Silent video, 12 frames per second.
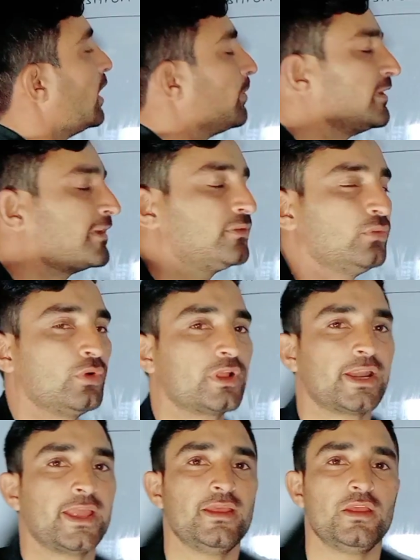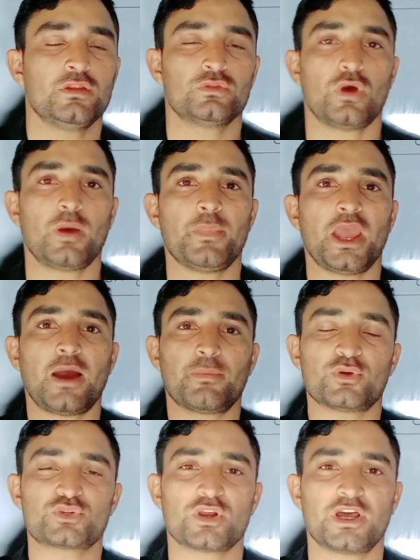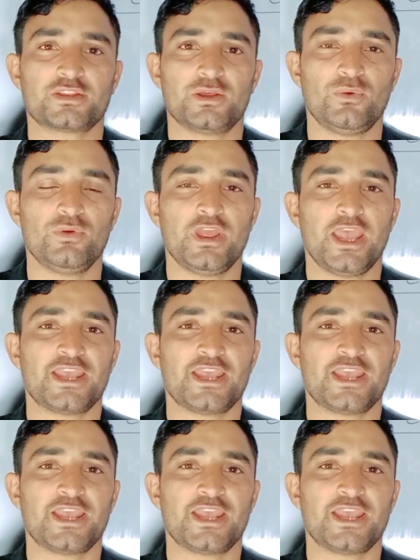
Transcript: तो अपने साथ नोट करें तो अब मैं आपको शो करता हूं